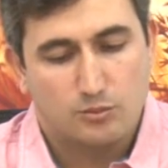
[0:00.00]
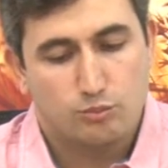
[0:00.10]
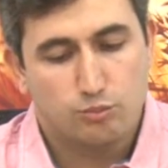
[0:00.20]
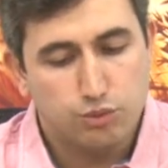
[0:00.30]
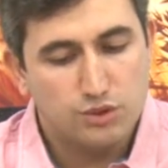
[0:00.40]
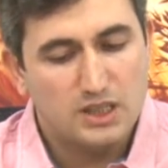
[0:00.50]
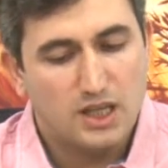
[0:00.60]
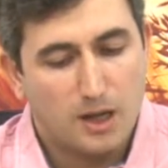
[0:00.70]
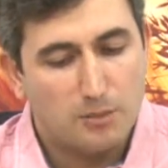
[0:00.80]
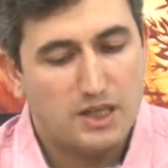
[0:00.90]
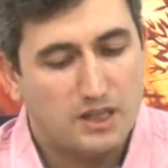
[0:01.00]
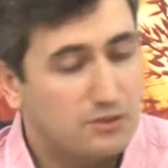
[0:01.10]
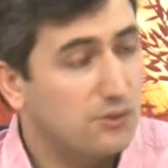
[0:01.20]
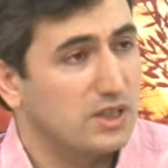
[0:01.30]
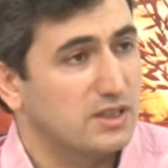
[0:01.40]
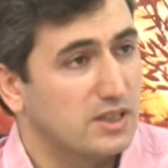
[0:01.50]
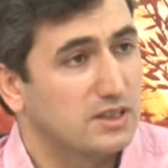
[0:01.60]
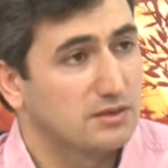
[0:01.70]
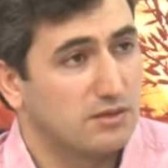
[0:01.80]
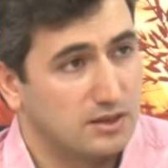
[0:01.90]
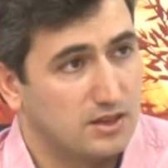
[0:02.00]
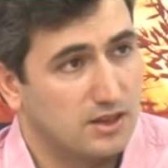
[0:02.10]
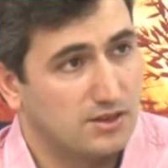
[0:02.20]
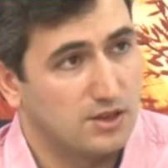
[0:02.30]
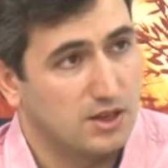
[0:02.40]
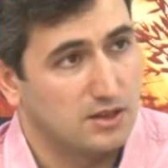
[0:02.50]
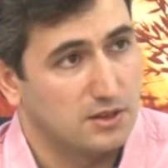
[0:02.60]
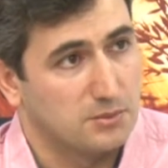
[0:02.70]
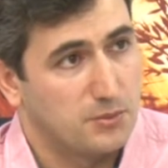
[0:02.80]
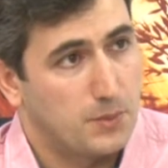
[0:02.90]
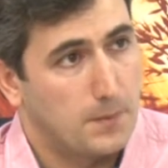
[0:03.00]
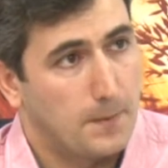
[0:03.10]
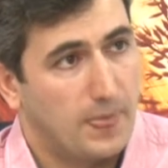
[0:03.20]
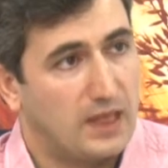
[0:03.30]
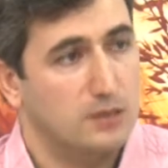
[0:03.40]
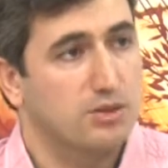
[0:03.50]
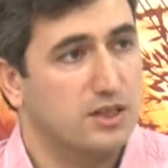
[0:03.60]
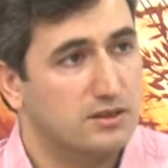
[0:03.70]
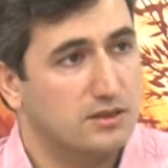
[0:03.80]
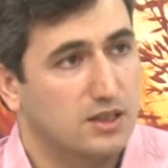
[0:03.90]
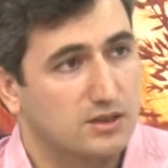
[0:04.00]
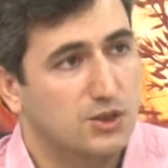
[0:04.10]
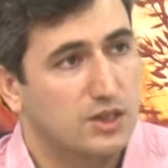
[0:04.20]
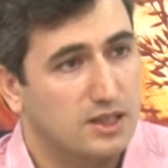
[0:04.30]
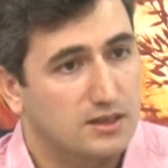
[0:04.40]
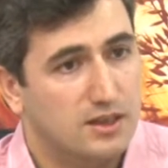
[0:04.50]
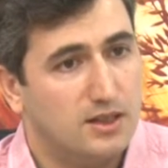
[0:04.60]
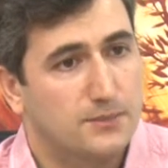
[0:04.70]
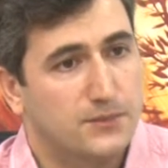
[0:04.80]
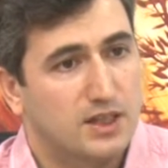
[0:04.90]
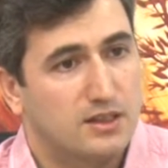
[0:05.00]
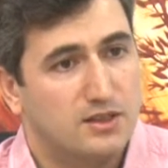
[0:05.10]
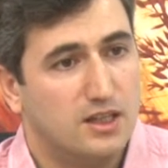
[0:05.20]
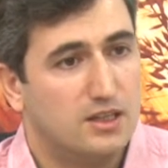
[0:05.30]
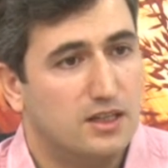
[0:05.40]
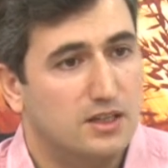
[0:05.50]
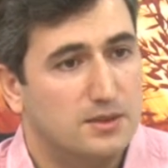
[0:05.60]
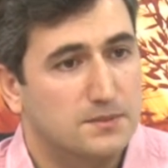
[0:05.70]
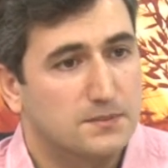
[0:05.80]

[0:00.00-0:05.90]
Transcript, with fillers: Burada da amellerin fazileti var daha ziyade. Hani bazı hadislerde sanki